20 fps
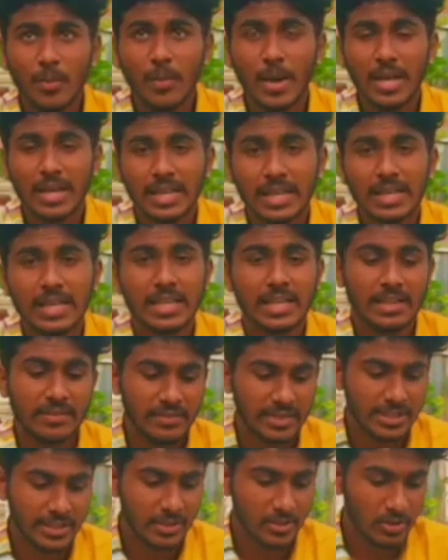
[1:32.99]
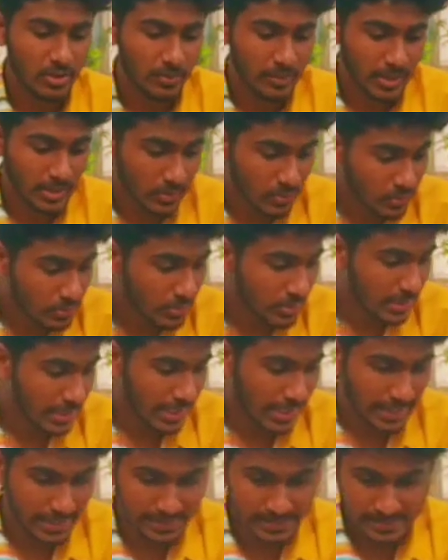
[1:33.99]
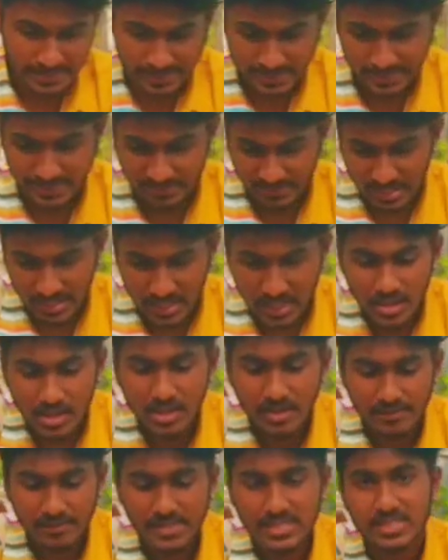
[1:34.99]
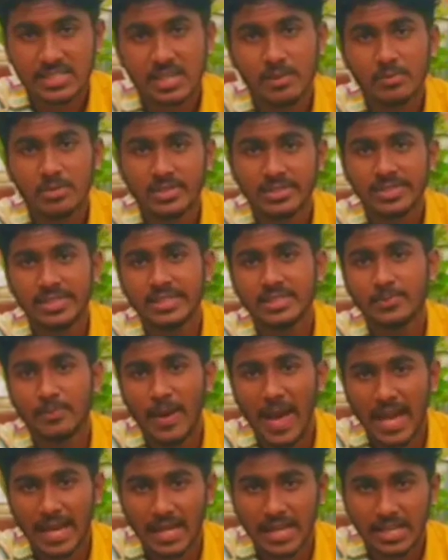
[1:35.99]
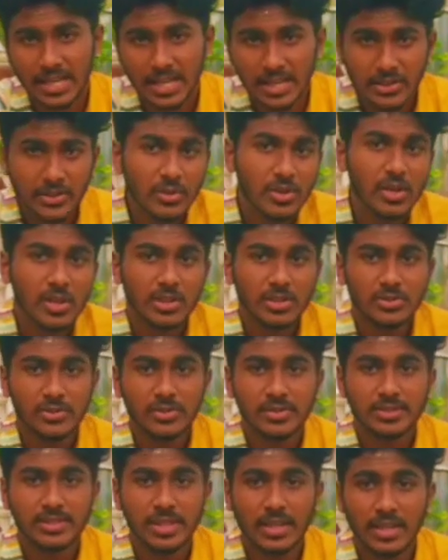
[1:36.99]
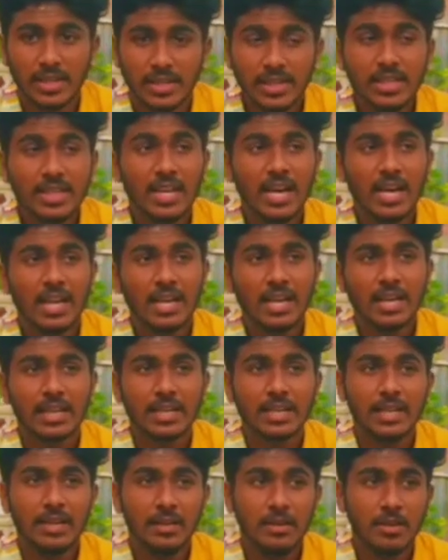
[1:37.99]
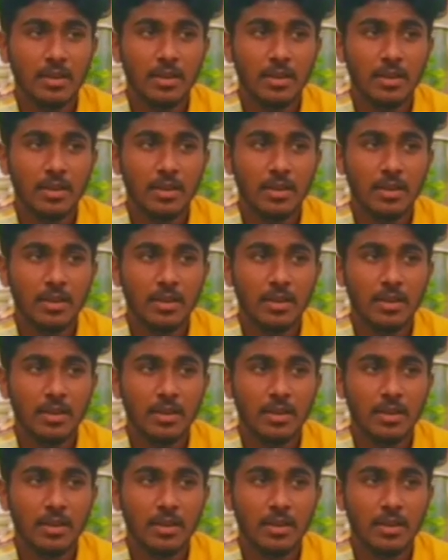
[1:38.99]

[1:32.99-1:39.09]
మరి ఈ వీడియోలో మీకు ఏ ఏ సీడ్స్ ఇవాళ వెజిటేబుల్ సీడ్స్ ప్యాక్ అయ్యాయో చూపిస్తానండి అలాగే